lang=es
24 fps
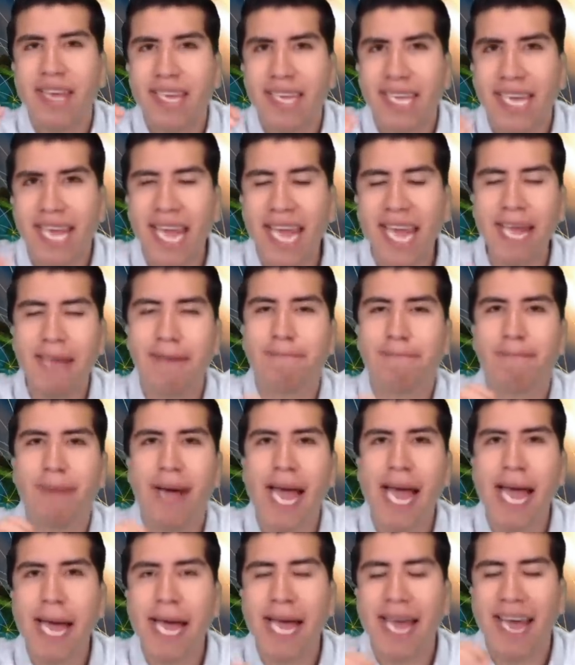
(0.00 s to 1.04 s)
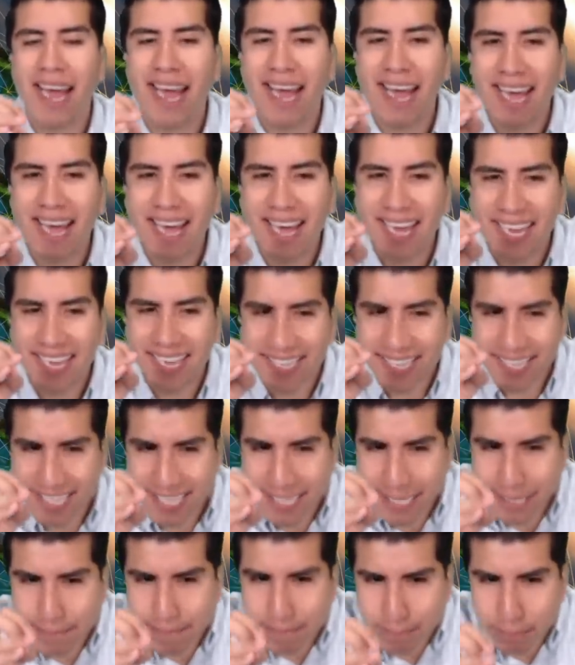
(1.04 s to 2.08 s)
que va a
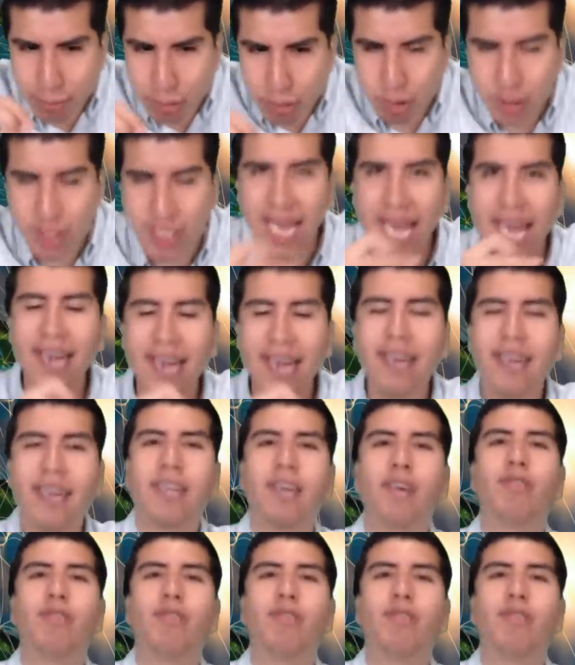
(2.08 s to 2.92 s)
impulsar